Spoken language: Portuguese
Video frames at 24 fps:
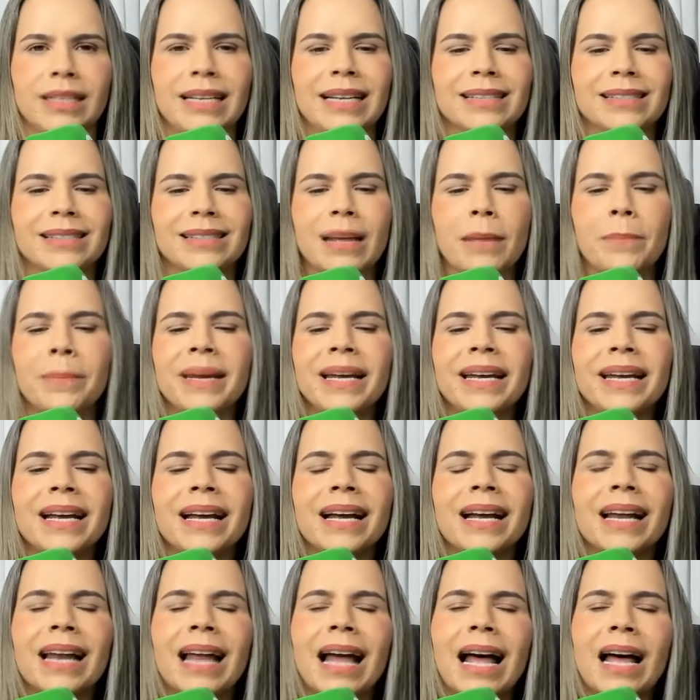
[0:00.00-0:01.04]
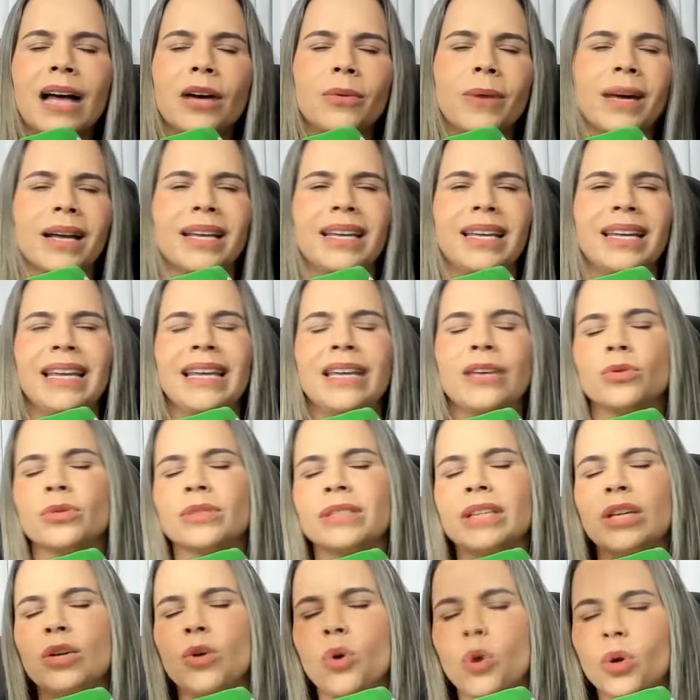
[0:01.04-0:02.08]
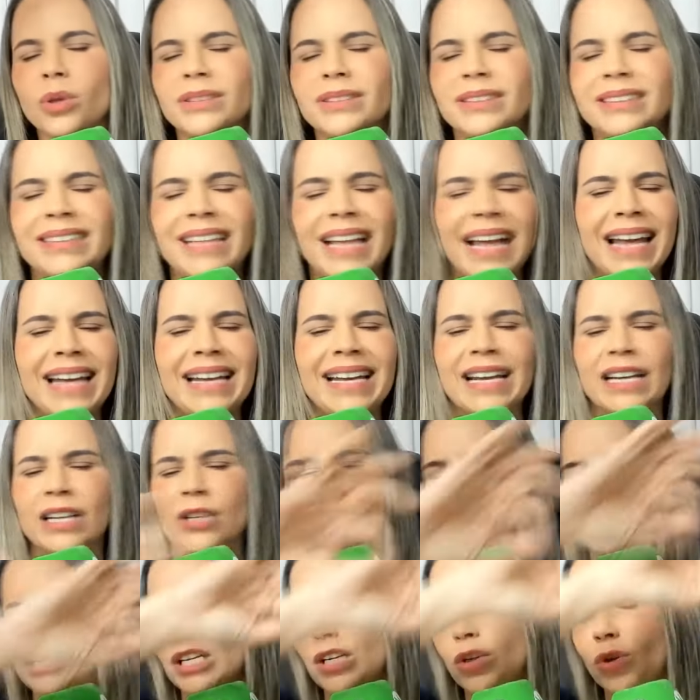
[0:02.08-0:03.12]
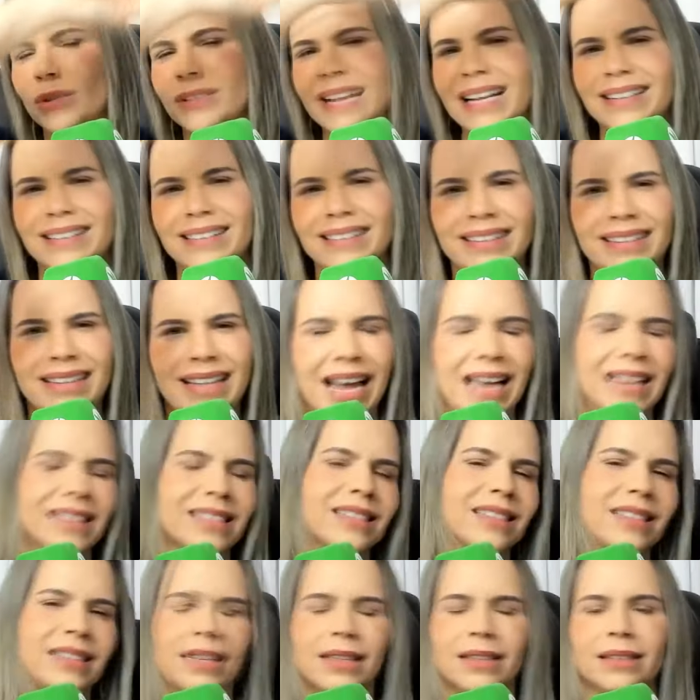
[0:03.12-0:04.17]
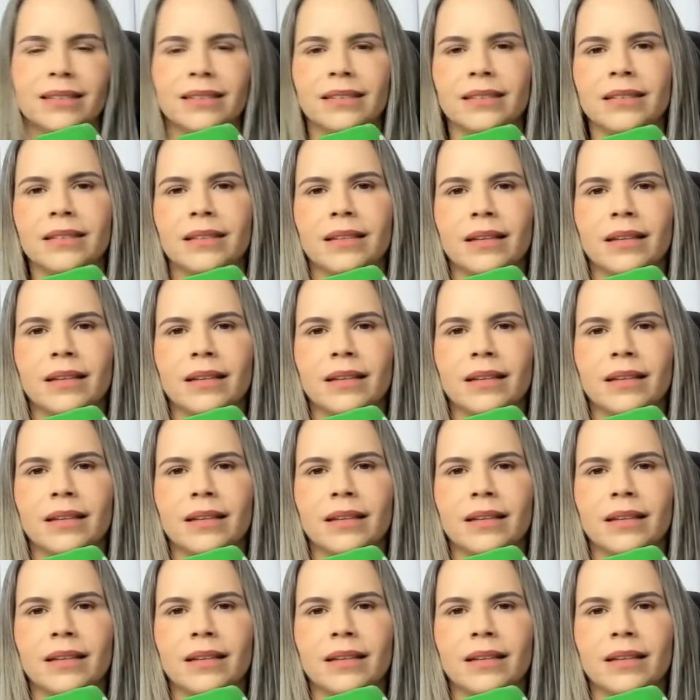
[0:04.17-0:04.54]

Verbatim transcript: E está bem claro aqui que o Senhor odeia, que o Senhor detesta.